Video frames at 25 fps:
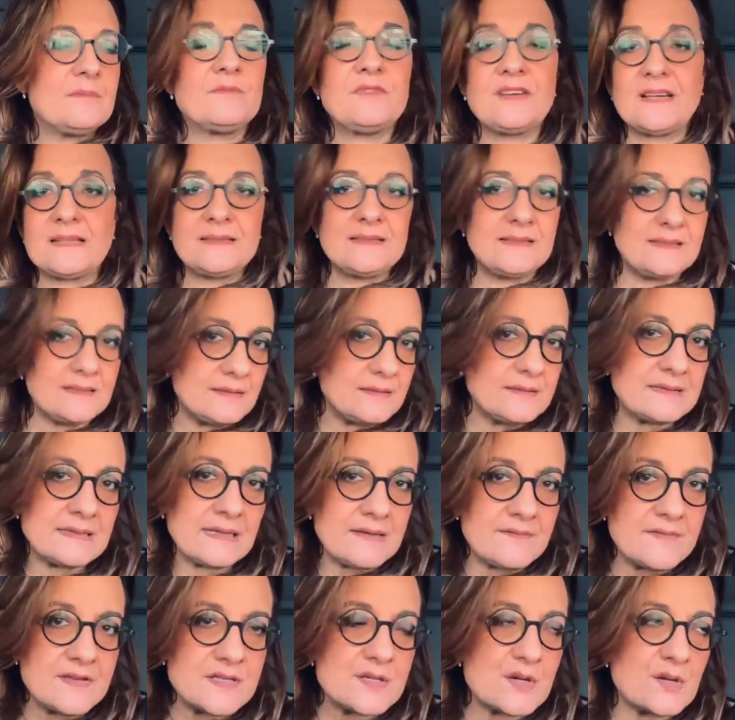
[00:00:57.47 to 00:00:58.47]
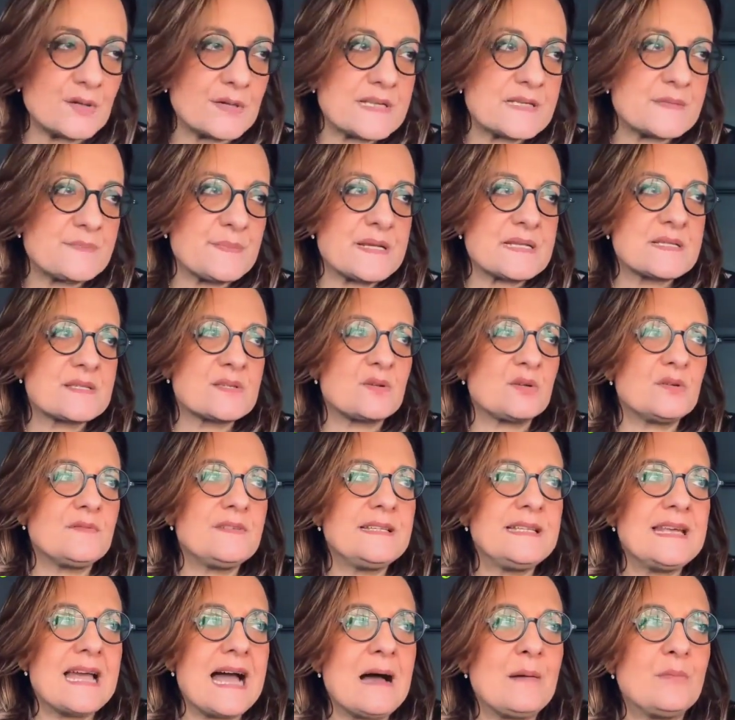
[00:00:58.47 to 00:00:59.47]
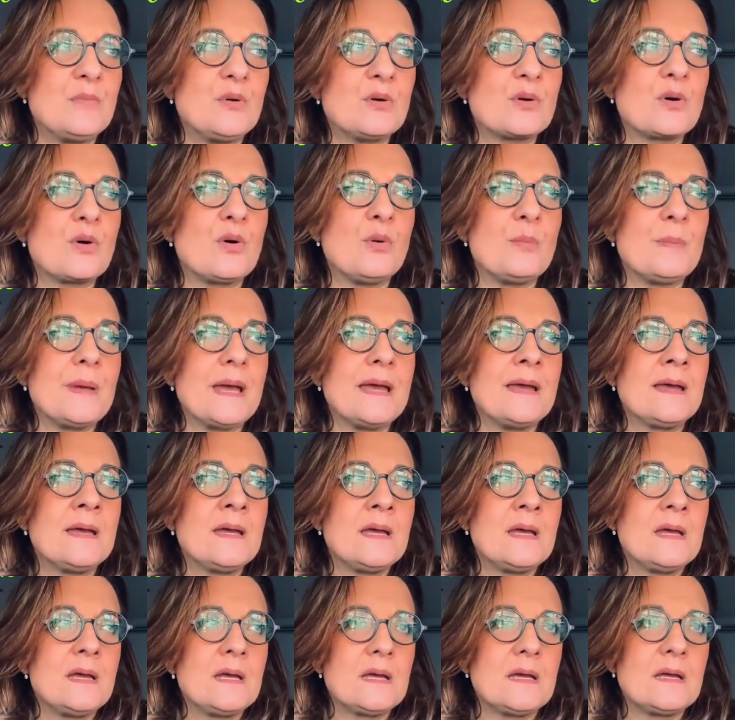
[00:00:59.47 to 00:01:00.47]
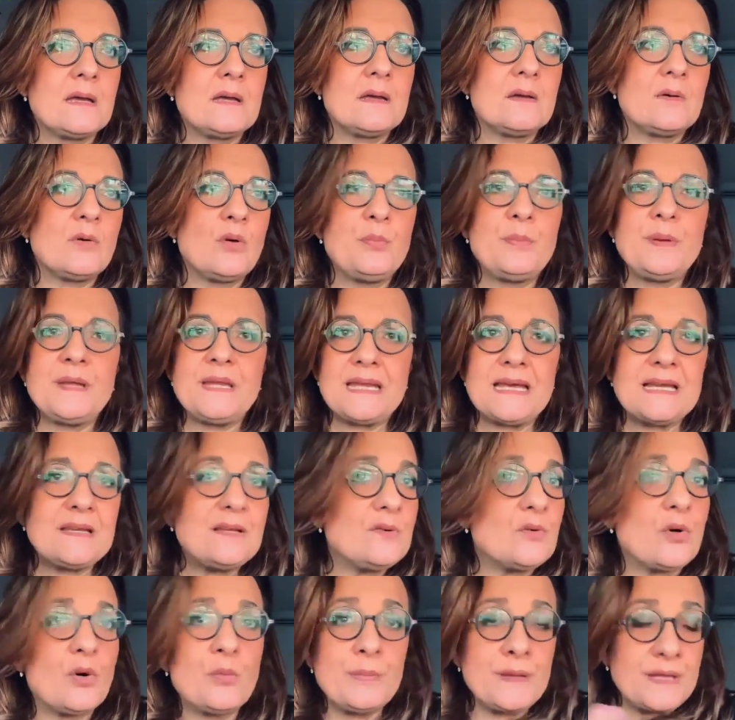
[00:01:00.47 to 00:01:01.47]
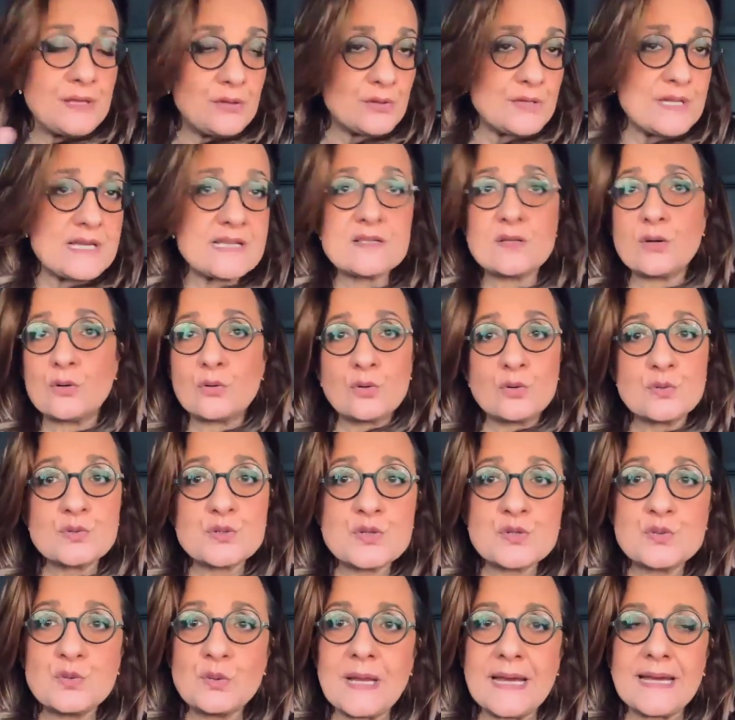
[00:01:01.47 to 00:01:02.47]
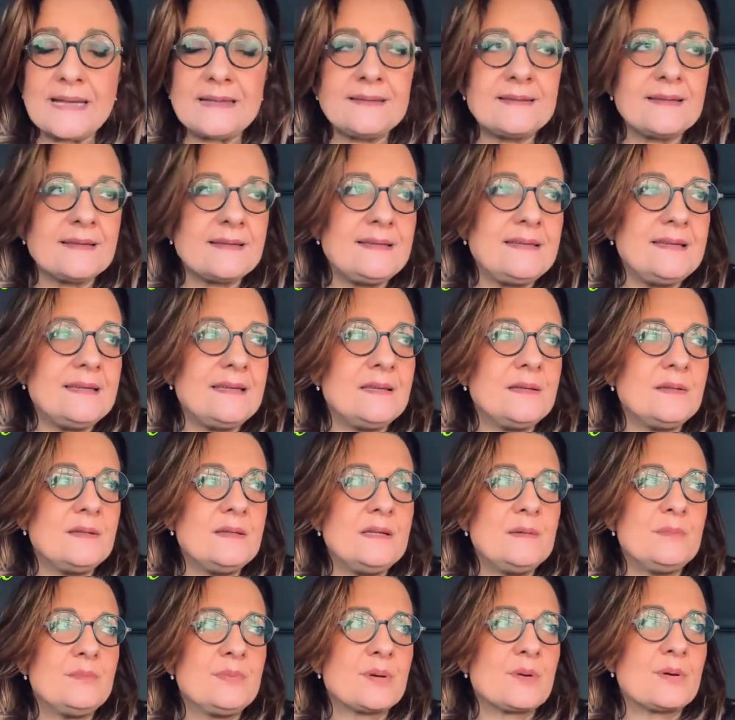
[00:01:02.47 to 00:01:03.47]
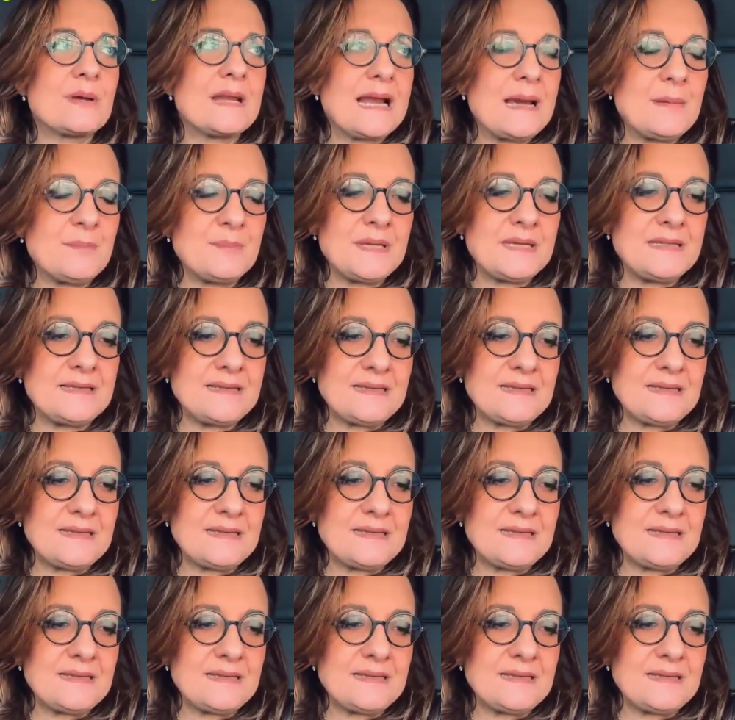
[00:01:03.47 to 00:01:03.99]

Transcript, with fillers: Infatti in televisione spesso lo vediamo come eh, opinioni, opinionista o consulente di, di programmi